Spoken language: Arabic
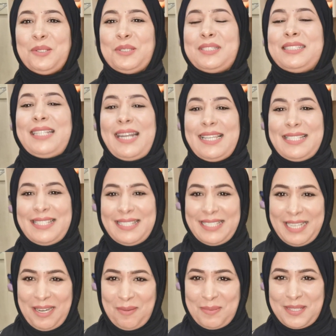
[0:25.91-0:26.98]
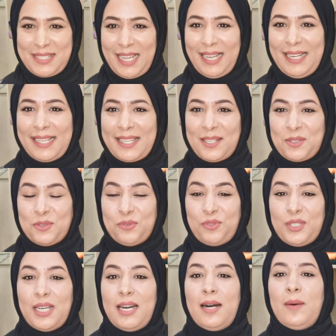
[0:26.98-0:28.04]
وستريس ديال بصح اللي كيكون
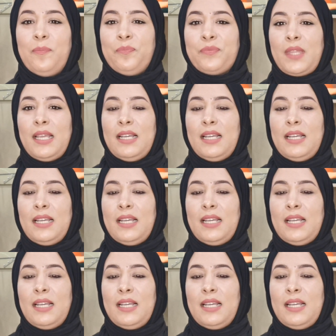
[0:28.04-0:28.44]
فيها